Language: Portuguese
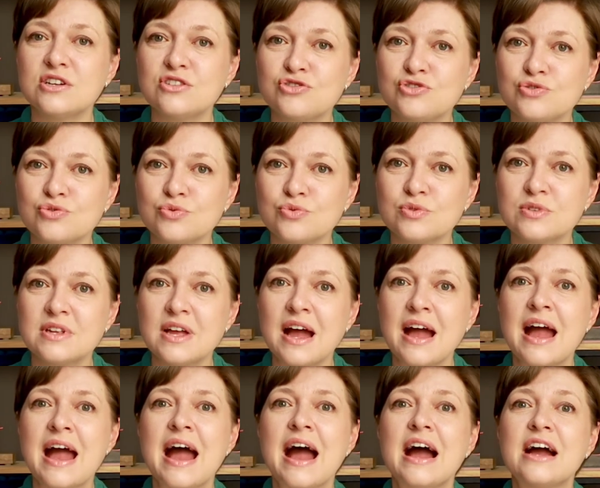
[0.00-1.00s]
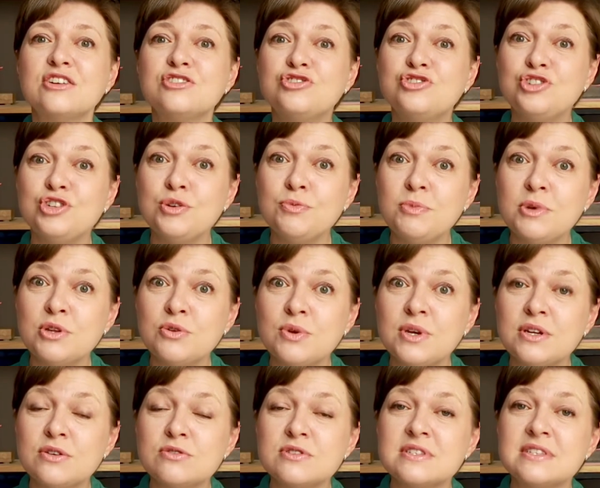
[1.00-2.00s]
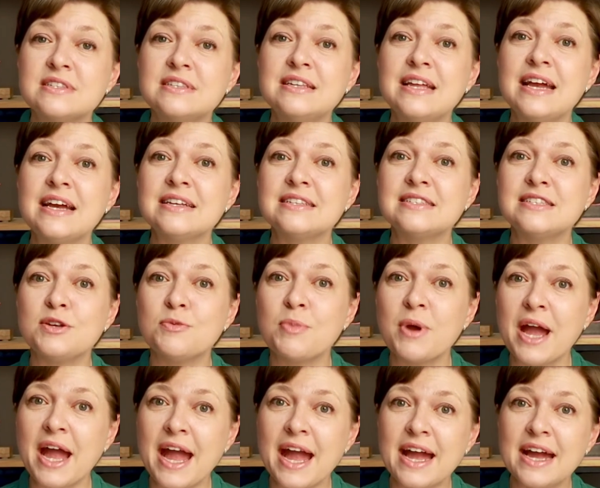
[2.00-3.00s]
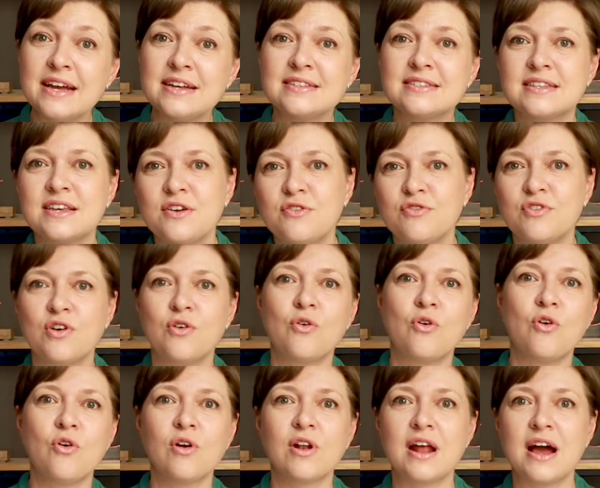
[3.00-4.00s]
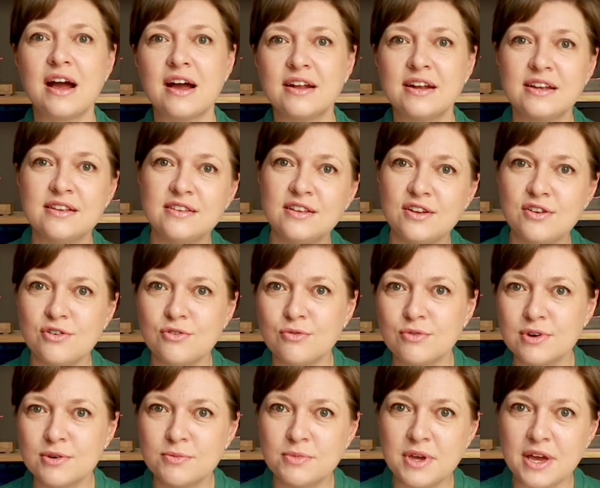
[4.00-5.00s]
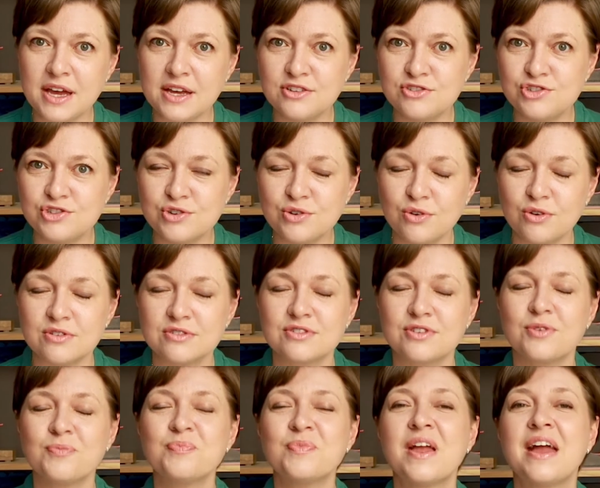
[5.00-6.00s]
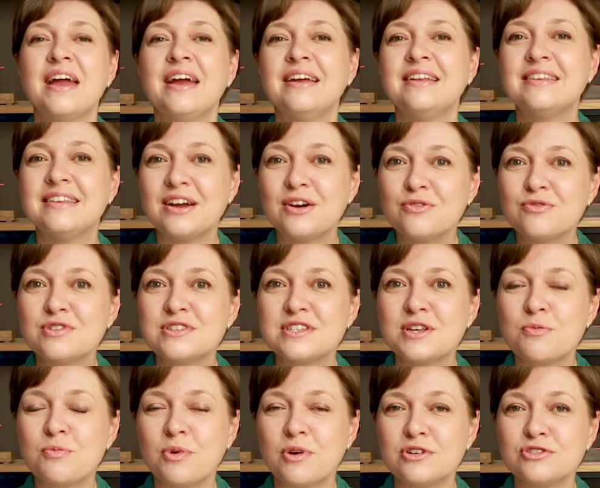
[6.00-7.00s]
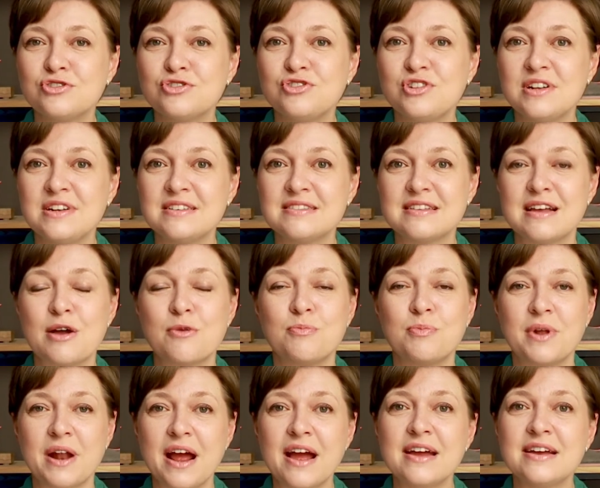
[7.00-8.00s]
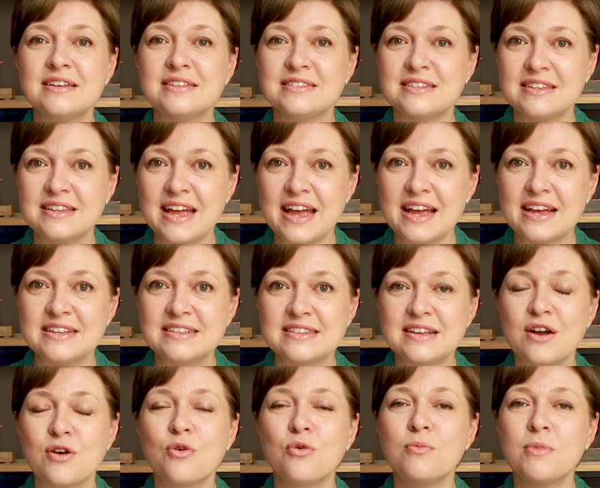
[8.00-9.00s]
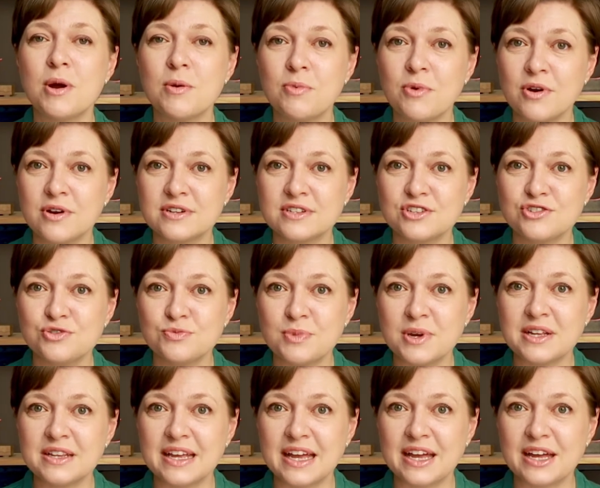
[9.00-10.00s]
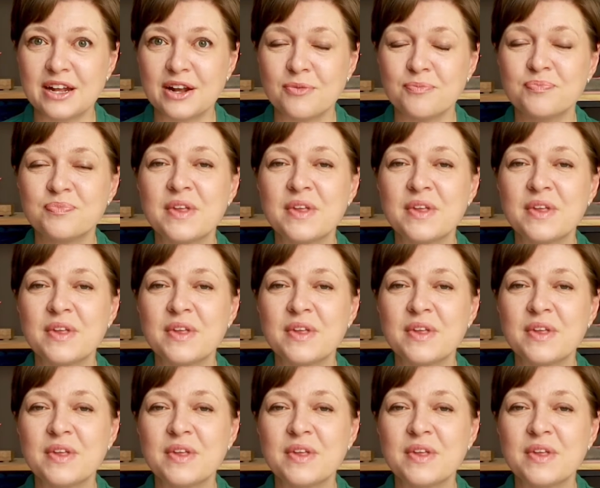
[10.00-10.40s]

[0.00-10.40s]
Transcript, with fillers: ajuda a diminuir os decibéis que vão rolar entre um ambiente e outro. Então você pode utilizar para residência uma porta de madeira.